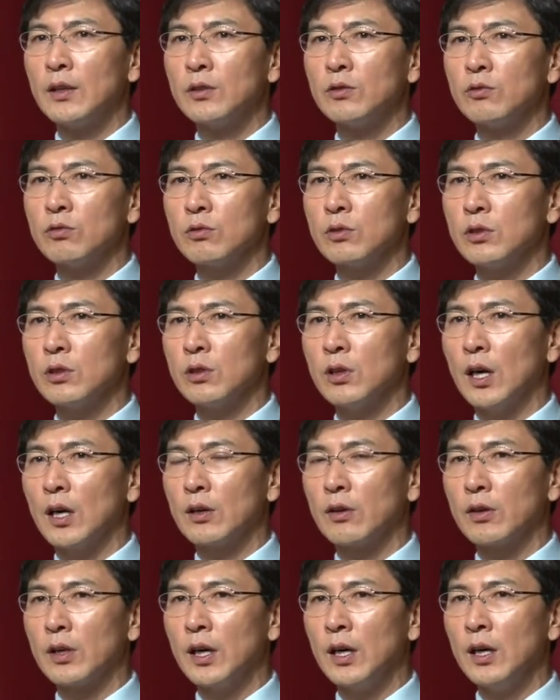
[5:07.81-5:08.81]

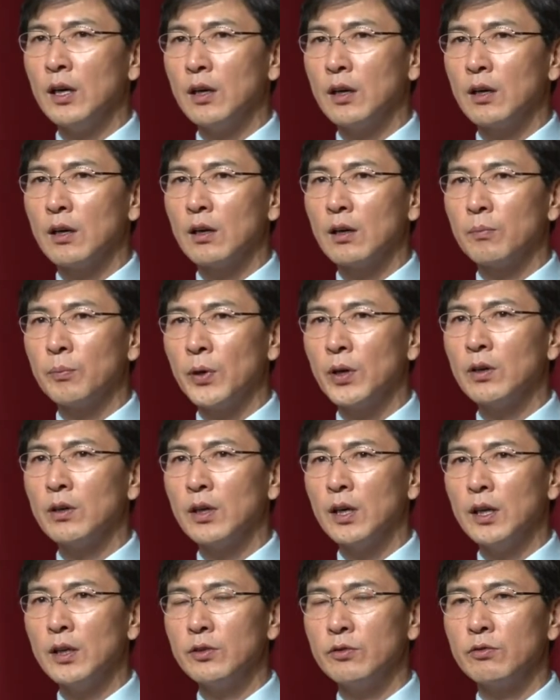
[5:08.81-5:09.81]
축적하거나
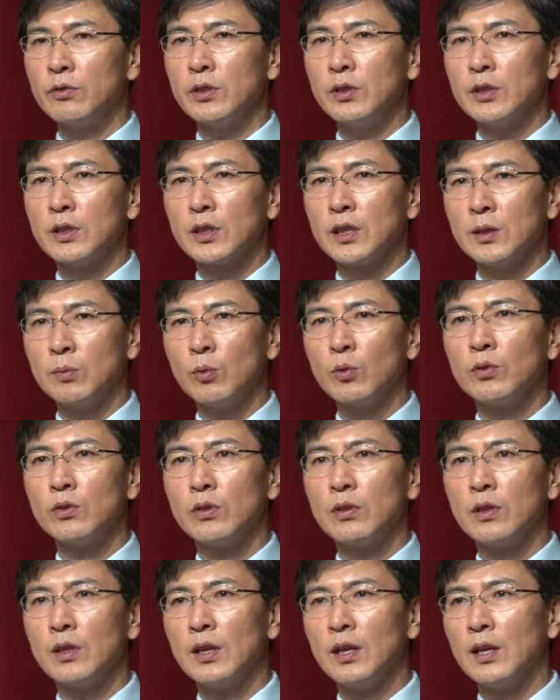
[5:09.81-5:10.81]
평가할 수 있는
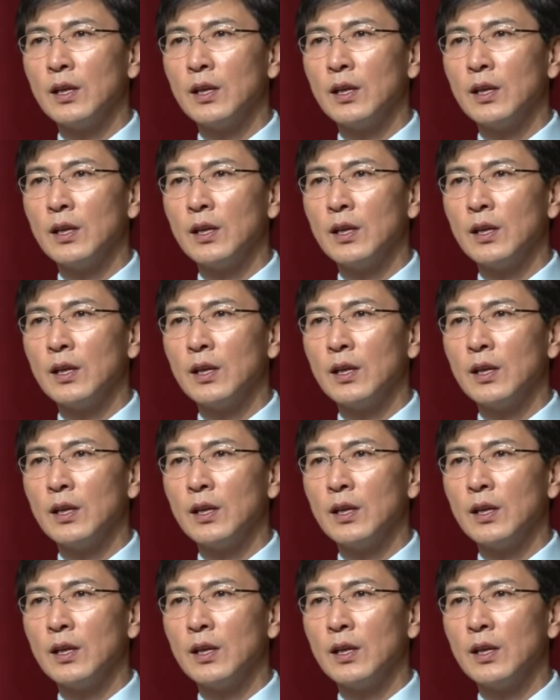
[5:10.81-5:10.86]
기본